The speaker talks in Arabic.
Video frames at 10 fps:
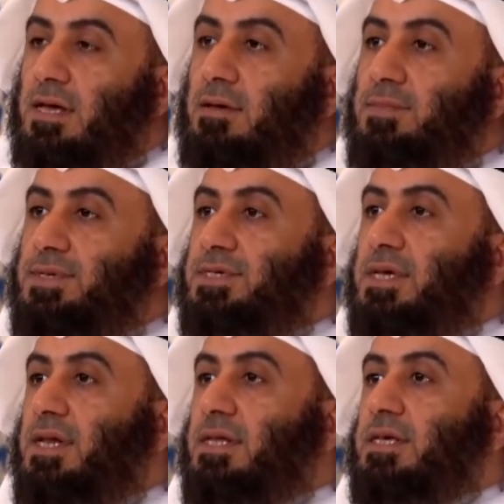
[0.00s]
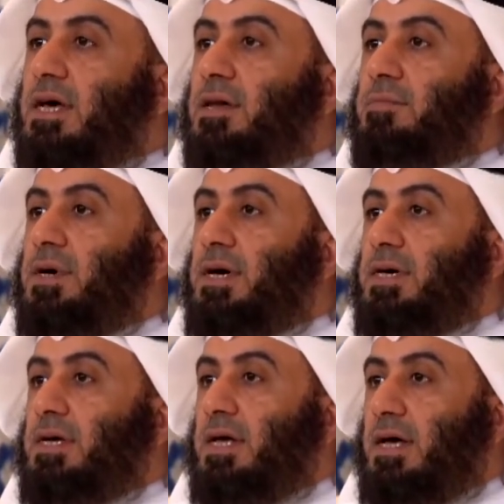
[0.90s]
من سنه
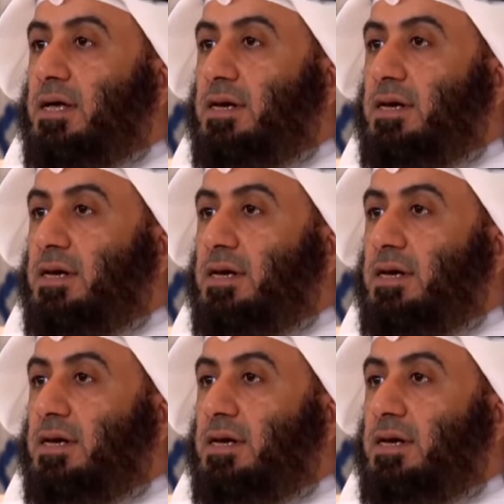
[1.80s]
أربعين